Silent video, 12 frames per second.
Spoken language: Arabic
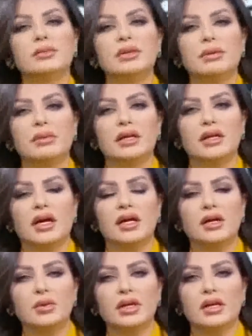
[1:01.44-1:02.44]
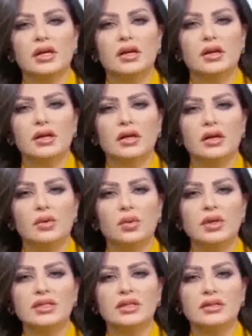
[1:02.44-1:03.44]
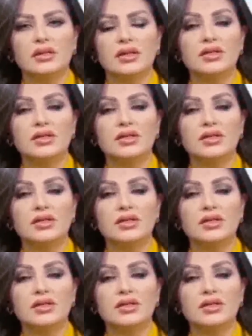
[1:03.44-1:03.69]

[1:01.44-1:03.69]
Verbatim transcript: نبدأ من عناوين الوسط